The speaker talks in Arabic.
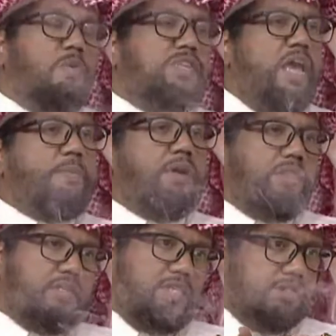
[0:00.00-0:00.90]
لو جايب
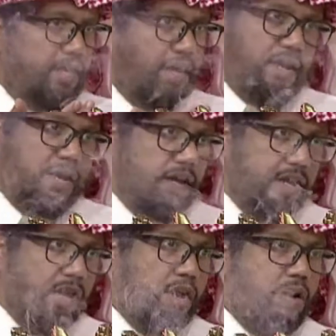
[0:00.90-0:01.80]
خضره زينه
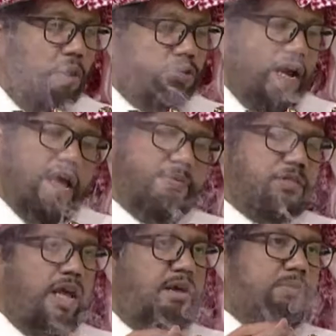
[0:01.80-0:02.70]
لو
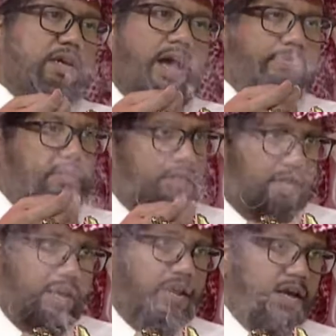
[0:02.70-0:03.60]
جايب طال عمرك لحمه
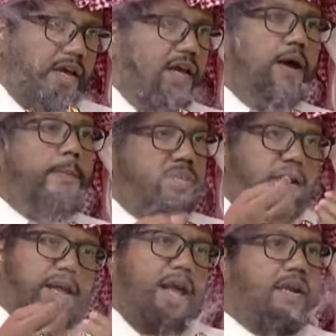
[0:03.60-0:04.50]
زينه
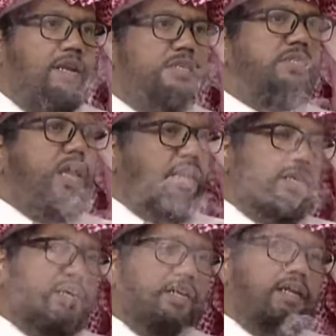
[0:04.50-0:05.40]
بتلقى اكل زين
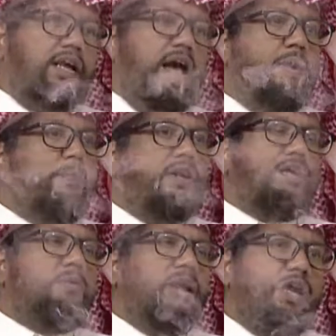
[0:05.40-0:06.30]
صح اما
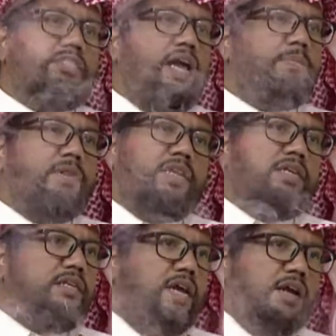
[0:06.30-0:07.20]
انك والله جايب
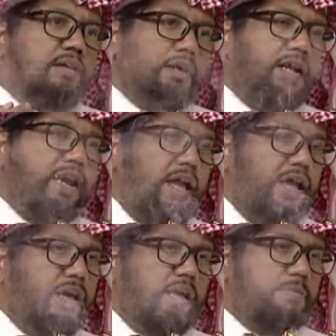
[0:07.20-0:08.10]
اللي
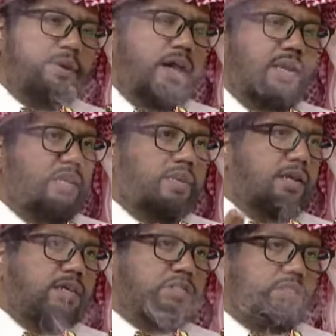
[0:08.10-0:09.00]
كلها من
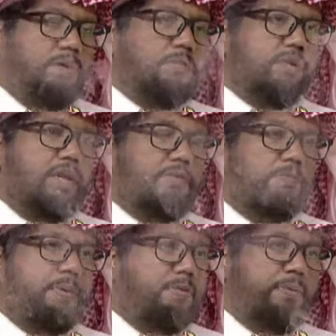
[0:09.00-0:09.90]
هال شو يسمونه
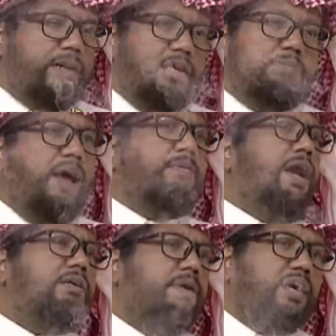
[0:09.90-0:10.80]
المبرد ما
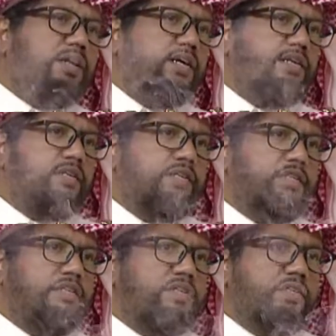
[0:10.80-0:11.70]
ما حد ماخذه
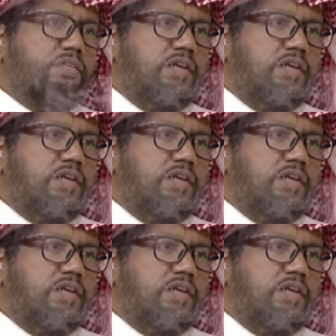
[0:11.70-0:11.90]
اكيد